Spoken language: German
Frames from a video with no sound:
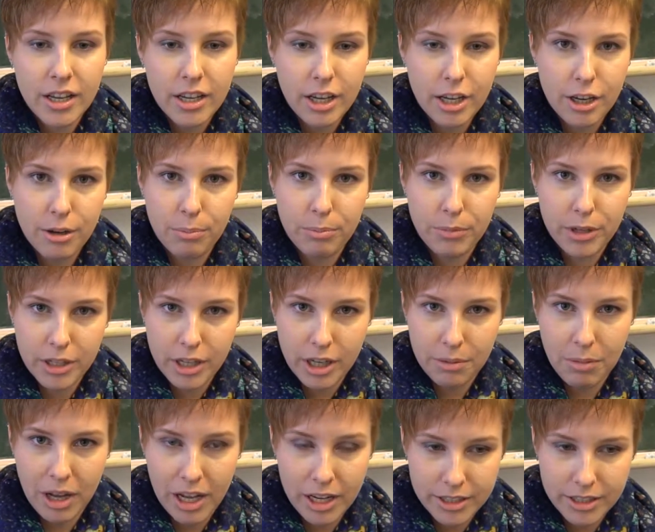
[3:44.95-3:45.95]
ähm, in
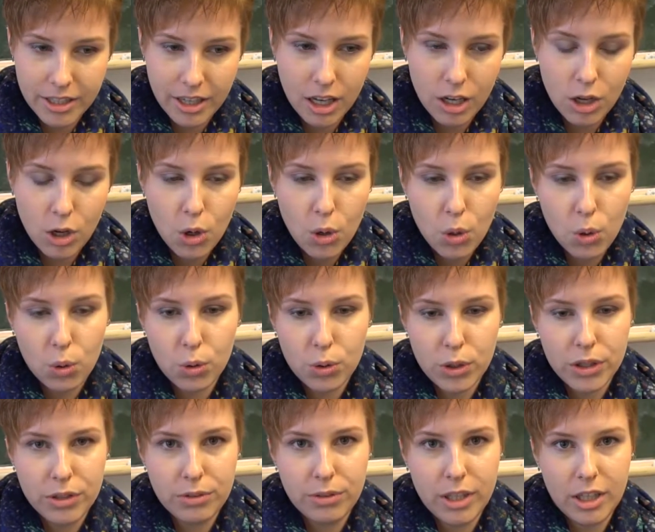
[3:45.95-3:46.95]
dem Alter. Und
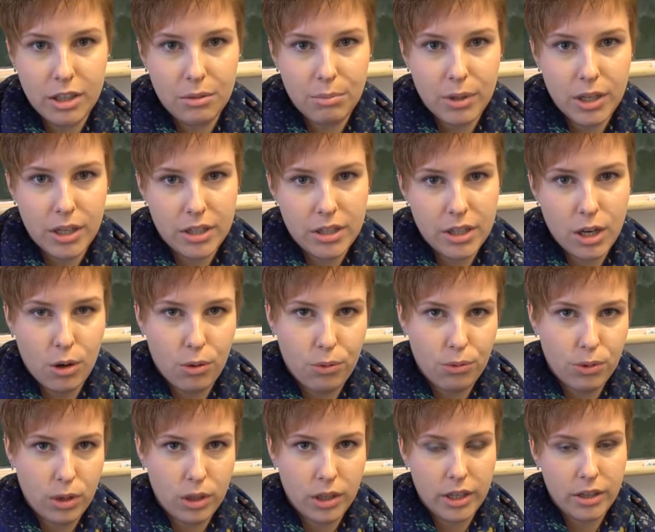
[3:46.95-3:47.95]
deswegen bin ich auch
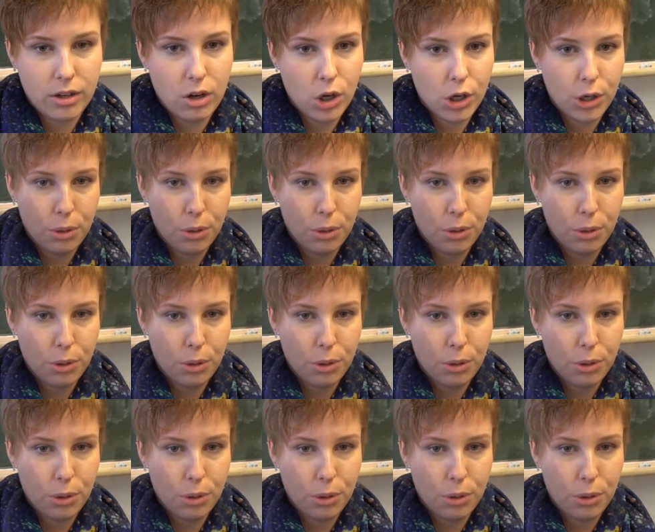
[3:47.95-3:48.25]
für G9.